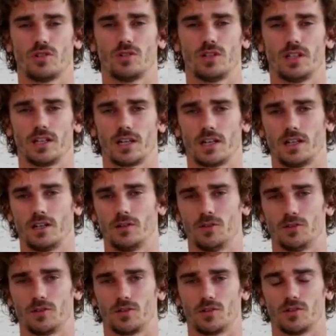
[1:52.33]
lo he
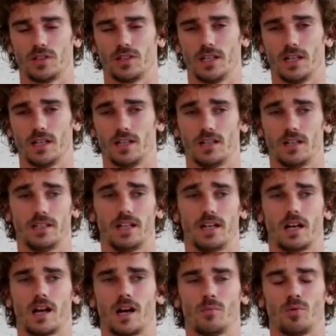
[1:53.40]
dejado todo en el, en
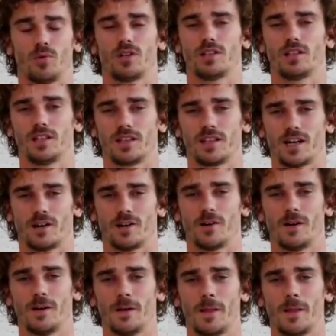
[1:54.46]
el campo, he intentado